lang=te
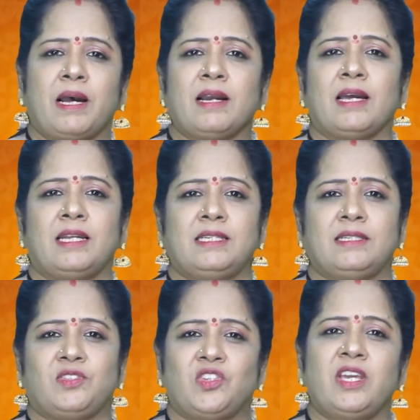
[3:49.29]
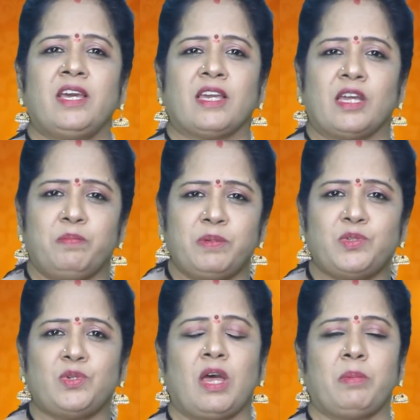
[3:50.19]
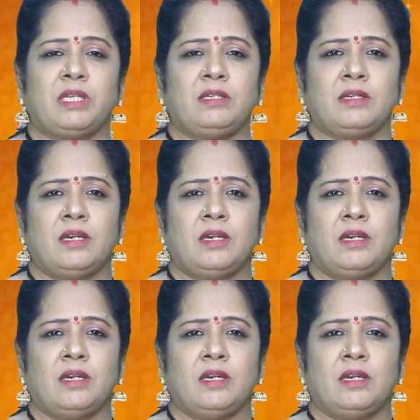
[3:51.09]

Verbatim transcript: పాకాన్ని శ్రీహరికి అర్పిస్తున్నామని